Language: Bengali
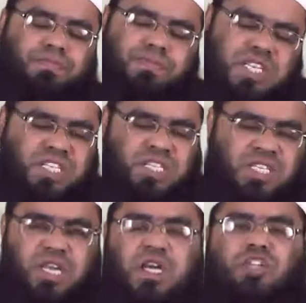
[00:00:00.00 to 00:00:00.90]

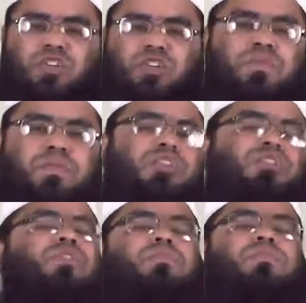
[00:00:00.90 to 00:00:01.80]
পাঠিয়েছিলেন নবী
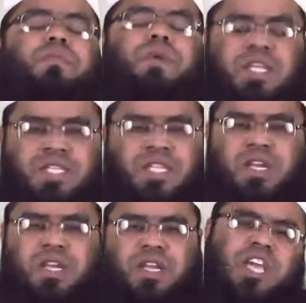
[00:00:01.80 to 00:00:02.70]
রসুল রূপে পাঠিয়েছিলেন
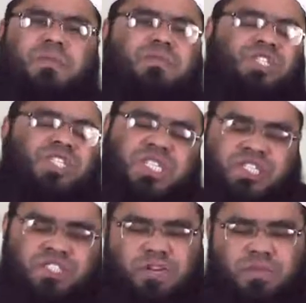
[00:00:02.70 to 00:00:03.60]
এ মর্মে বিশ্বাস
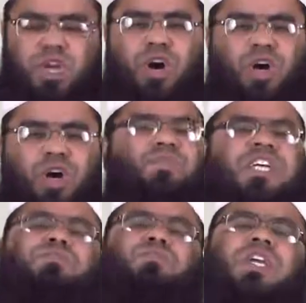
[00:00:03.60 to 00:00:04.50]
রাখতে হবে অতপর
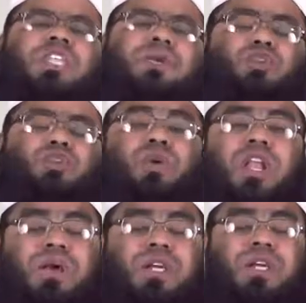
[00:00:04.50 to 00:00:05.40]
কিতাব কিতাবসমূহ
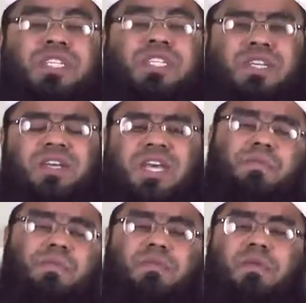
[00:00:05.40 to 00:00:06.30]
আল্লাহ পাঠিয়েছেন
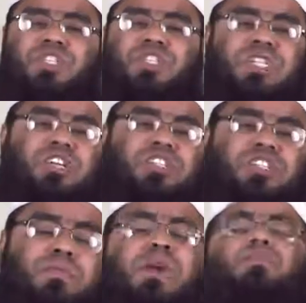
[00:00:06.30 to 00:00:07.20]
এ মর্মে বিশ্বাস রাখতে
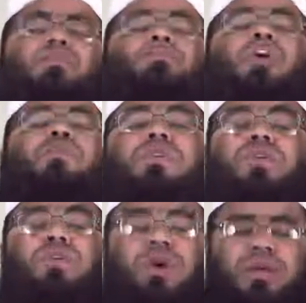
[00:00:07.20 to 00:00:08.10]
হবে এগুলো সবই
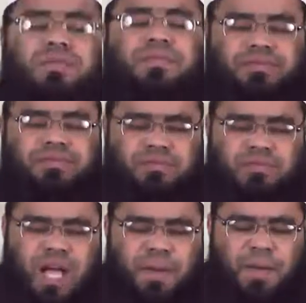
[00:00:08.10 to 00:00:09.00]
হলো
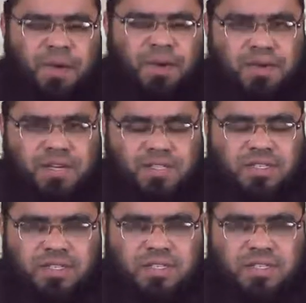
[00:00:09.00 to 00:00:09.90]
আপনার আমার
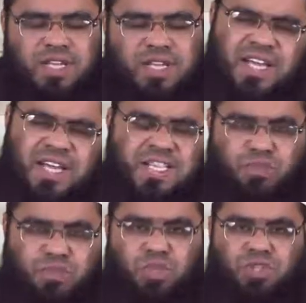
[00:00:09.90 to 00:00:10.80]
আকিদার
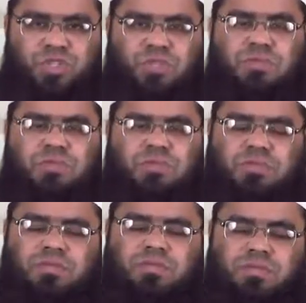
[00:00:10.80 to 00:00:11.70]
মধ্যবর্তী
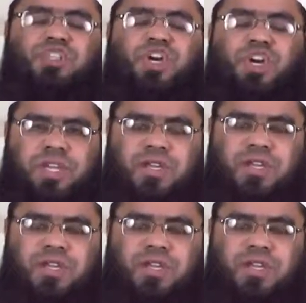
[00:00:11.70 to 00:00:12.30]
বিষয়